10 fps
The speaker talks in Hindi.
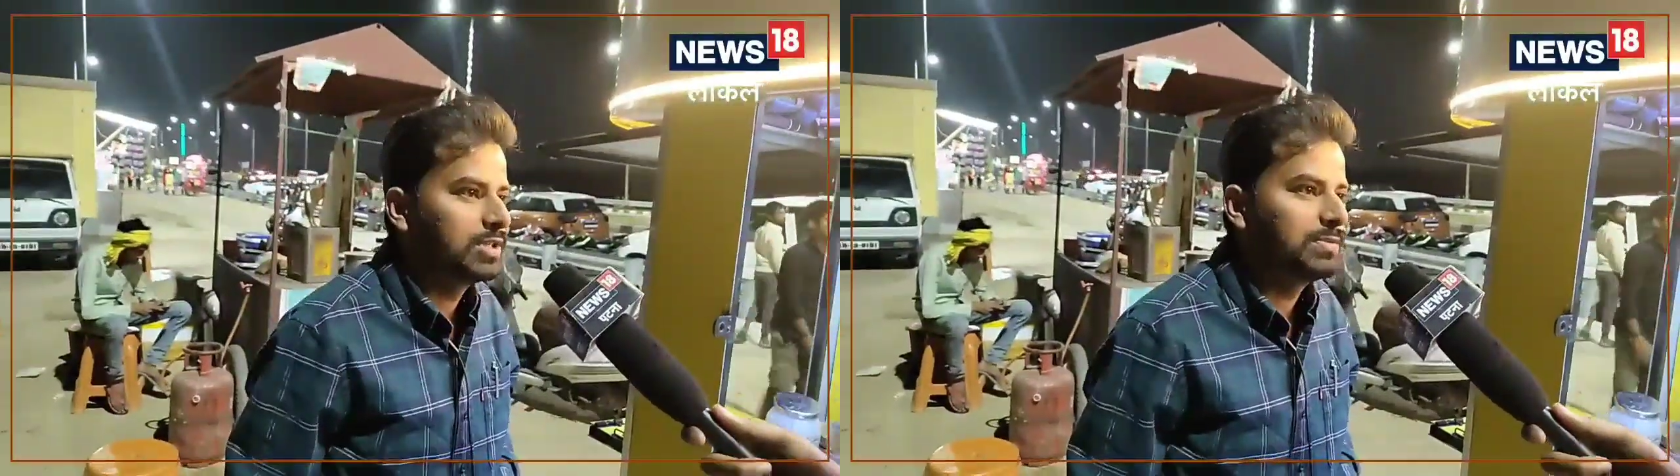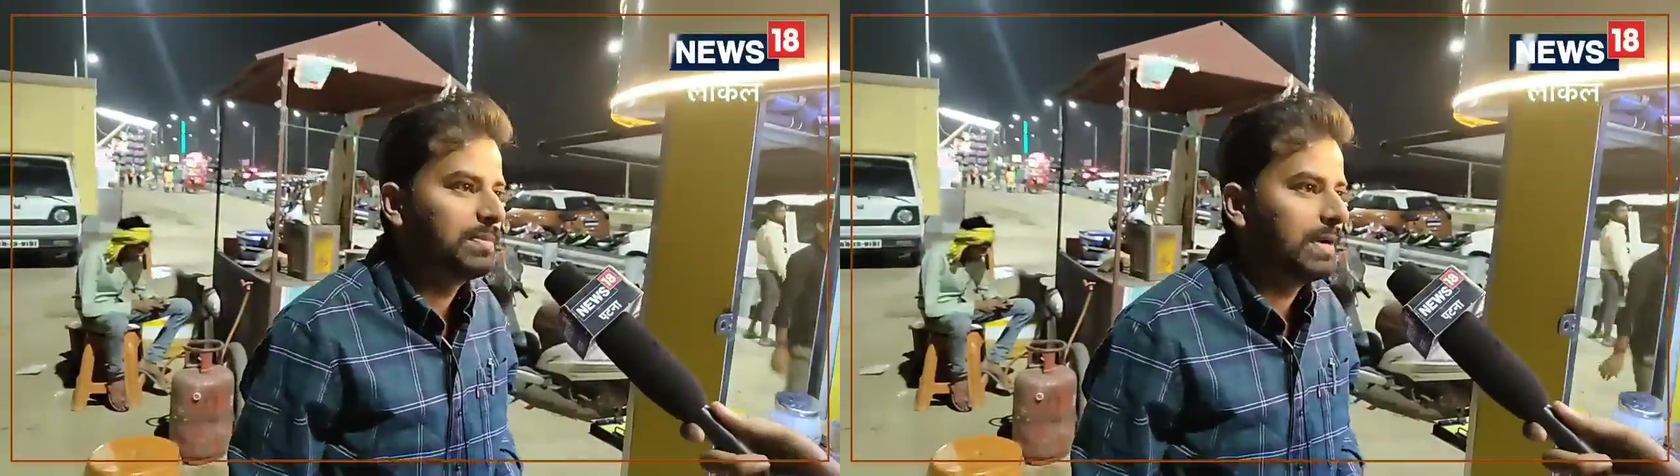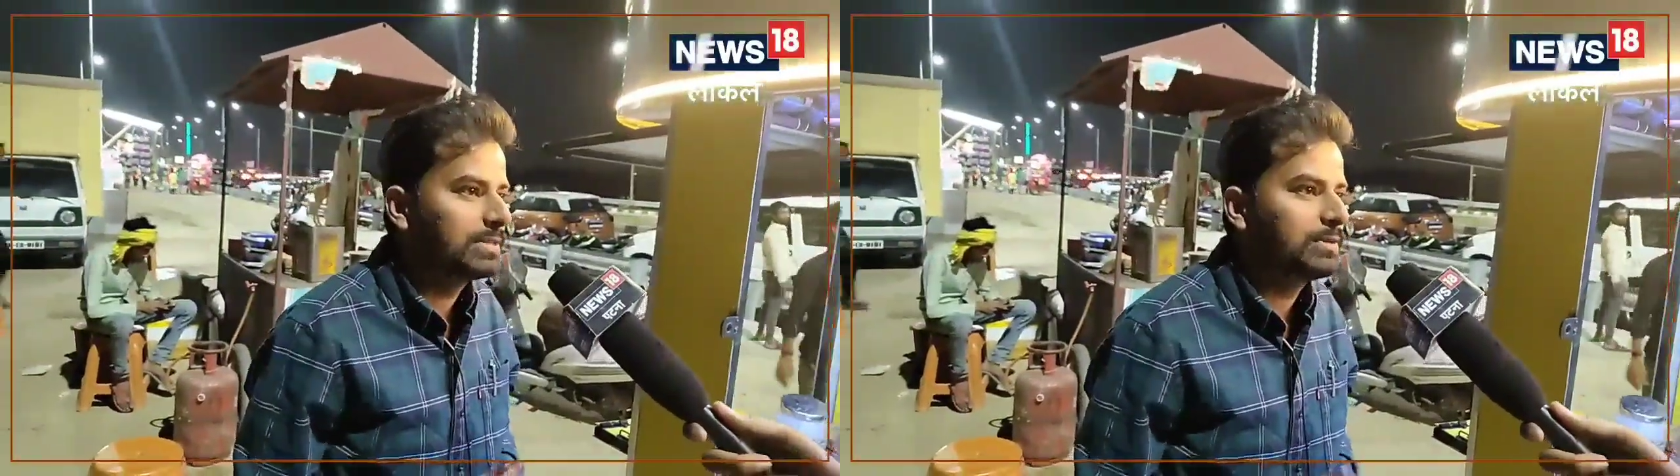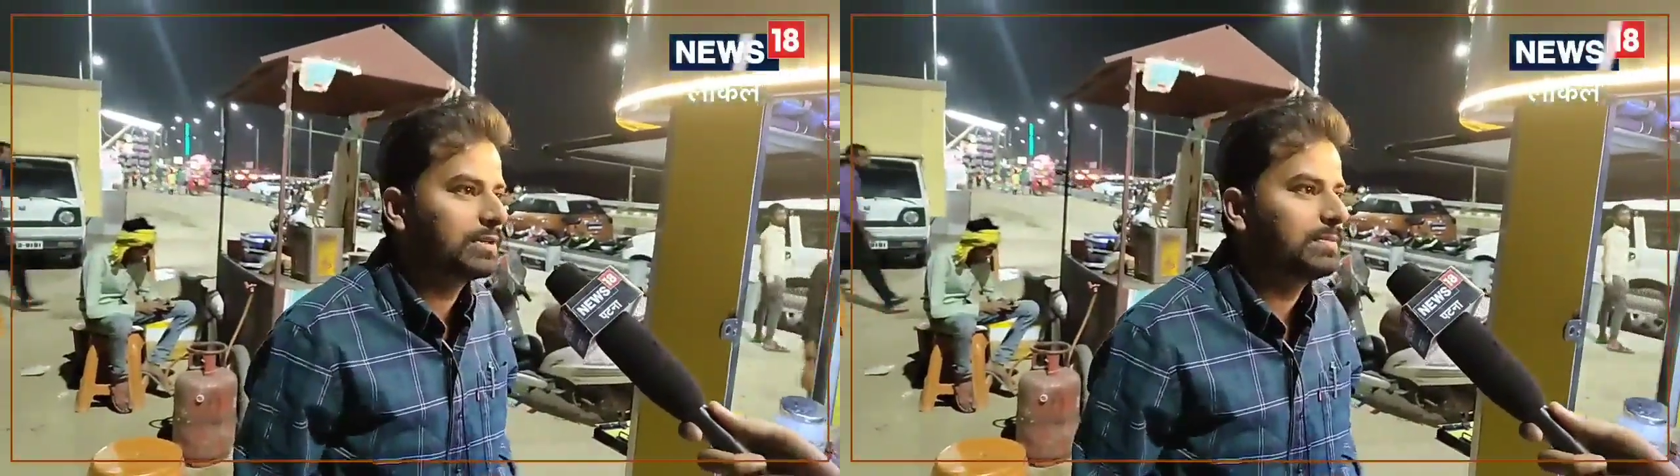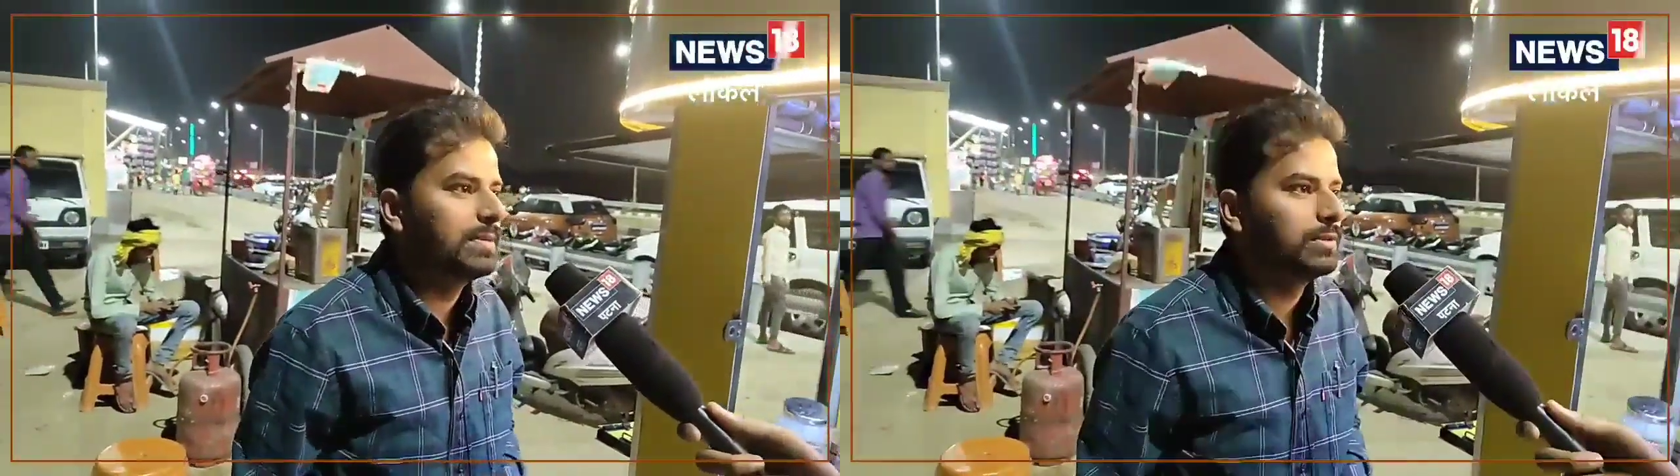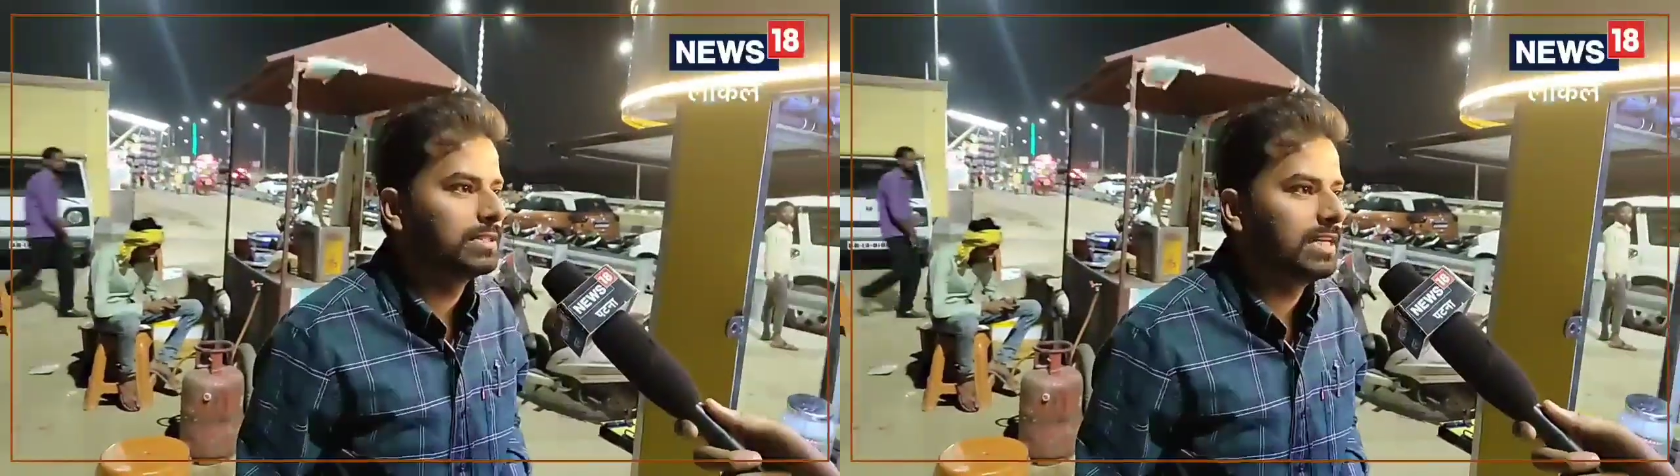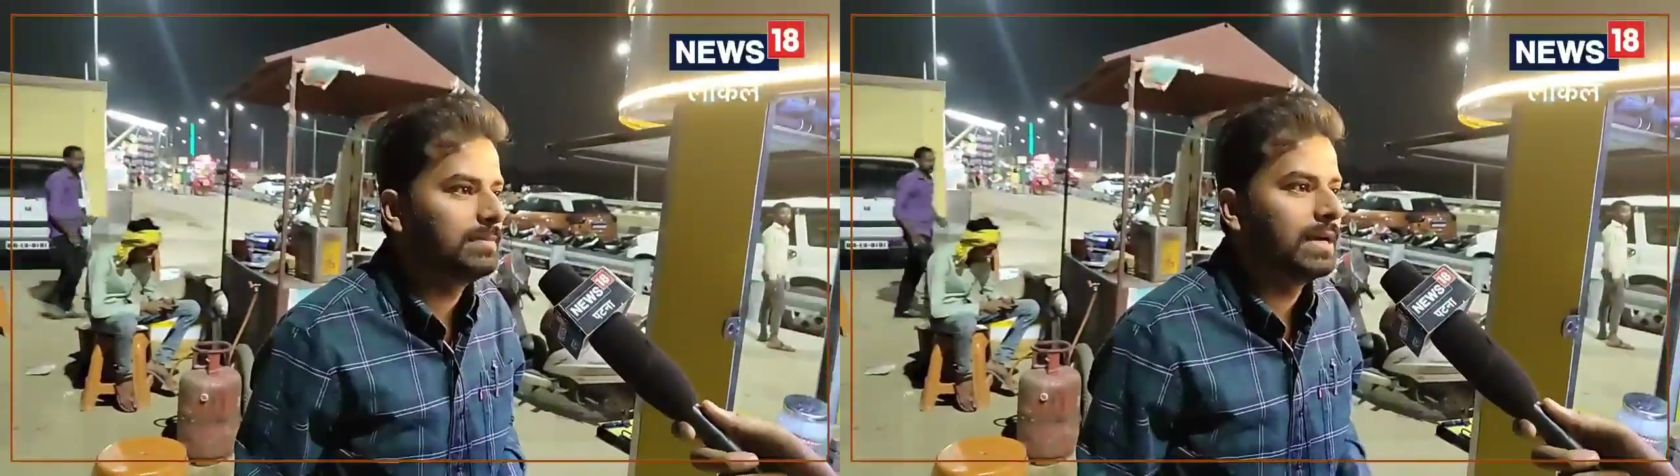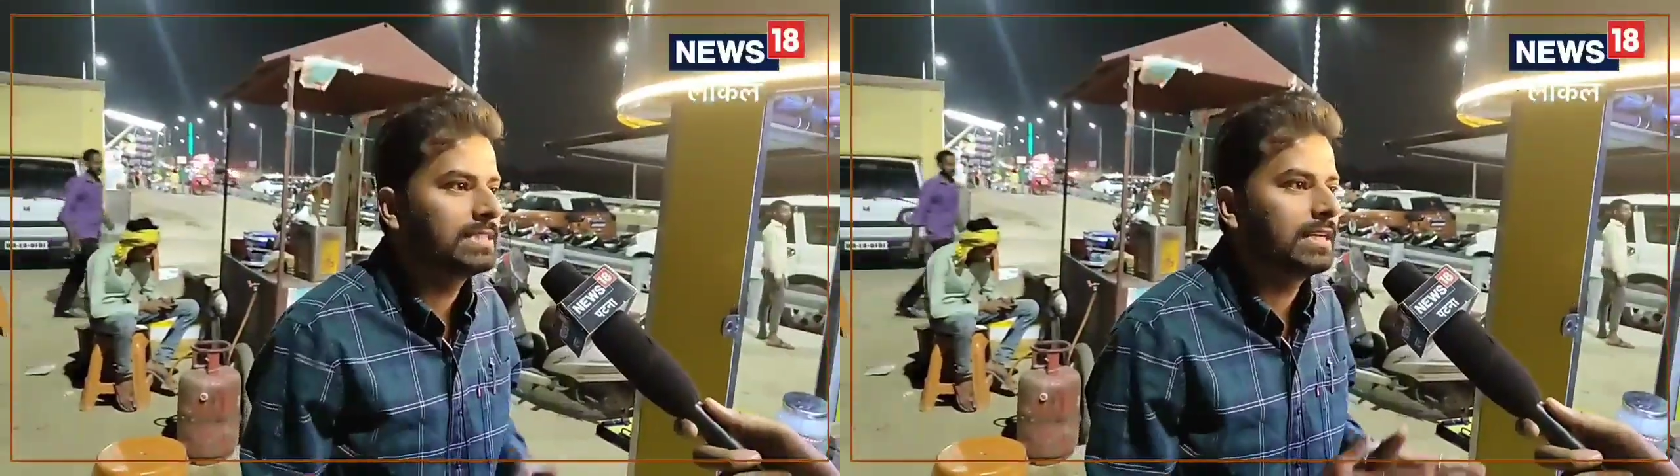उसमें पाँच गोलगप्पा होता
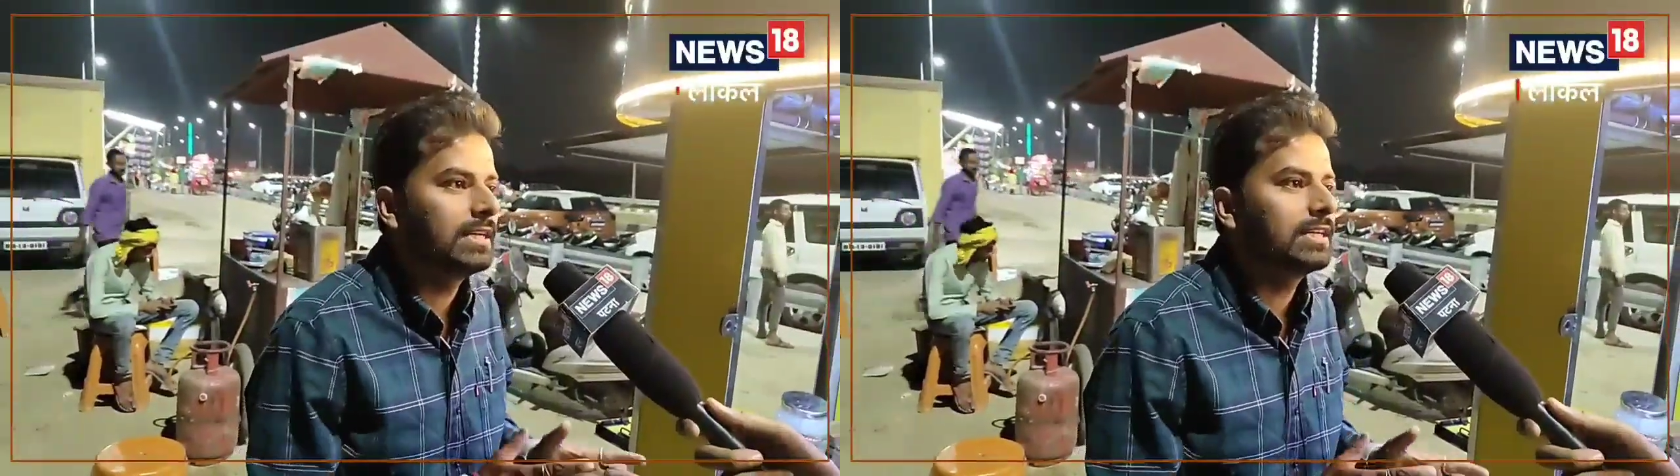है पाँच